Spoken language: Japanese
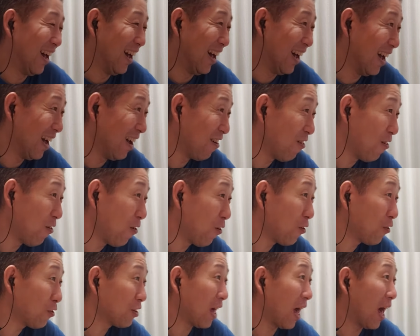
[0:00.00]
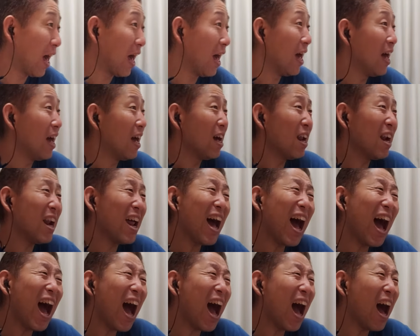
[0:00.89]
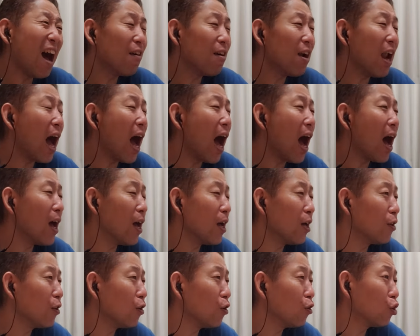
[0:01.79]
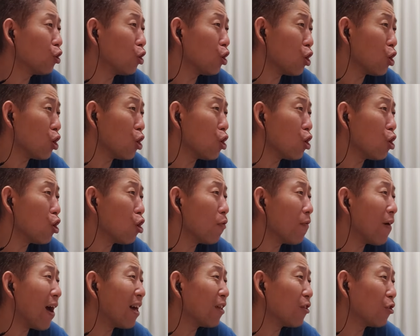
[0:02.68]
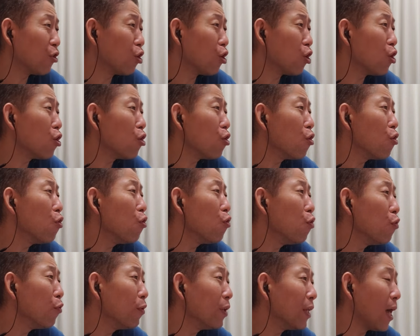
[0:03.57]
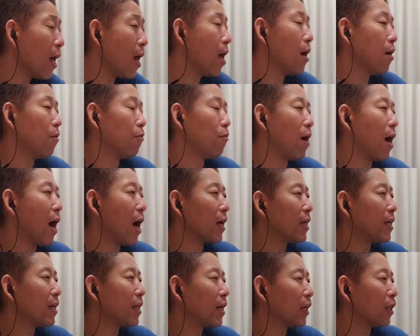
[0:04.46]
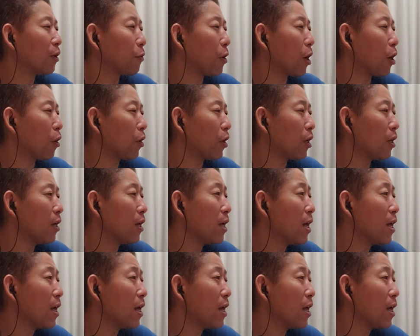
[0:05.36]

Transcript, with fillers: 大野さん。ラウラバわ、切り方かっこいい。